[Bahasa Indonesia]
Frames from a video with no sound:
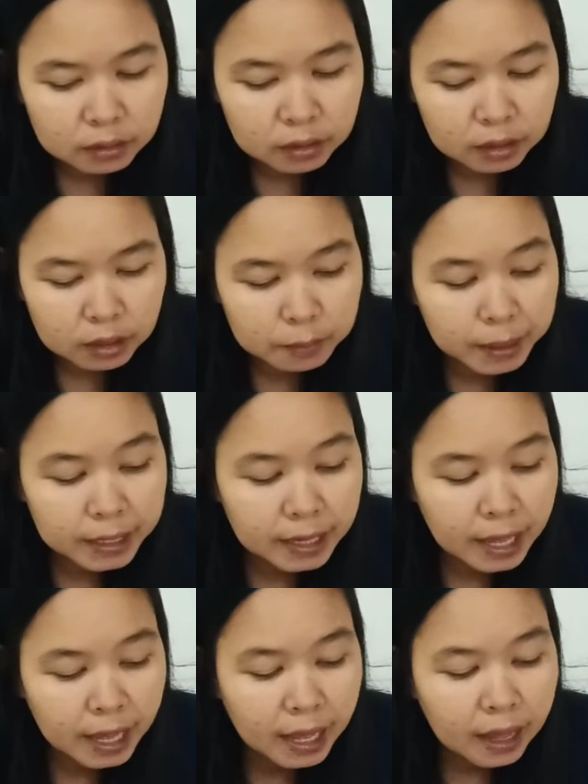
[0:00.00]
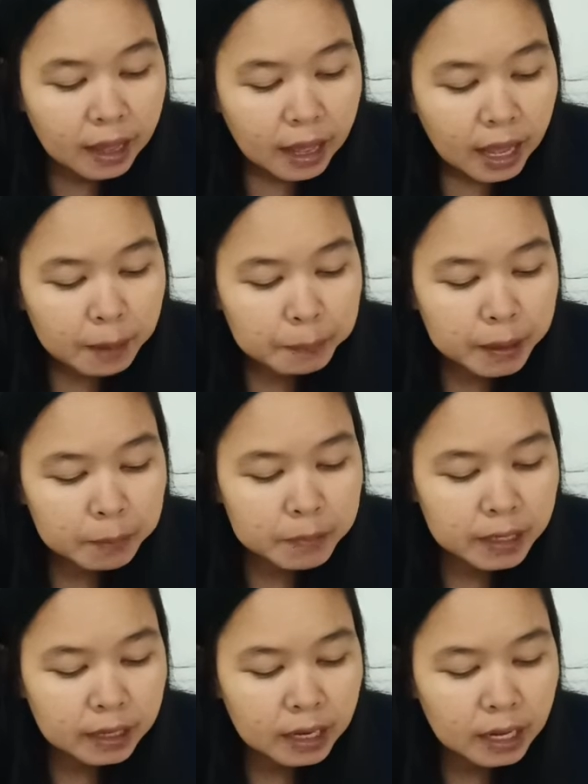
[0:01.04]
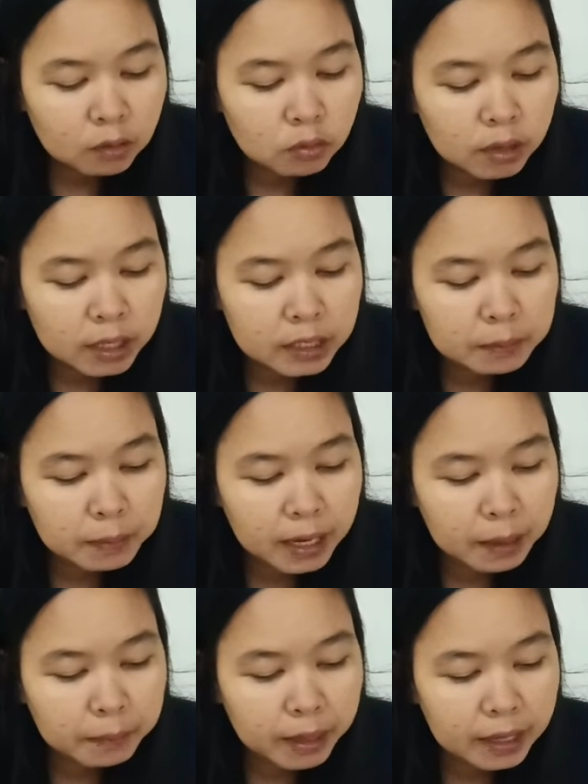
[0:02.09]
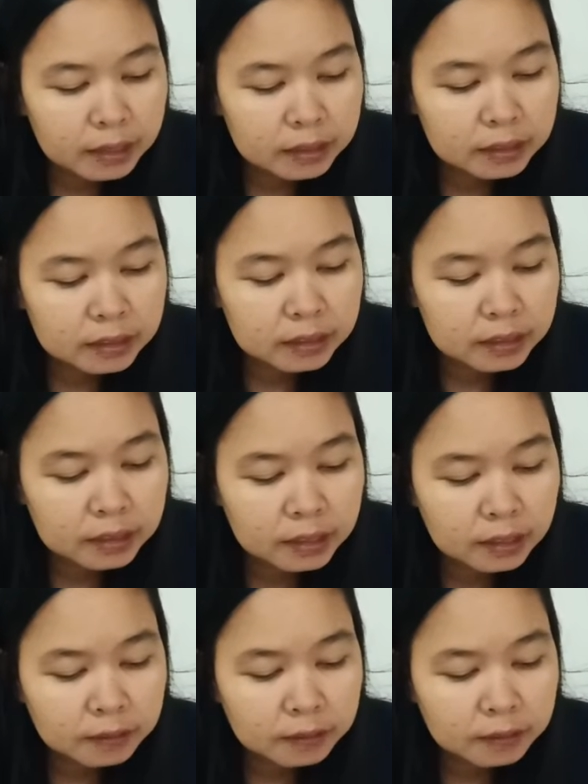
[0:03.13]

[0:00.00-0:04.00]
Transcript: Nah, kemana? Apa yang mereka lakukan di malam hari?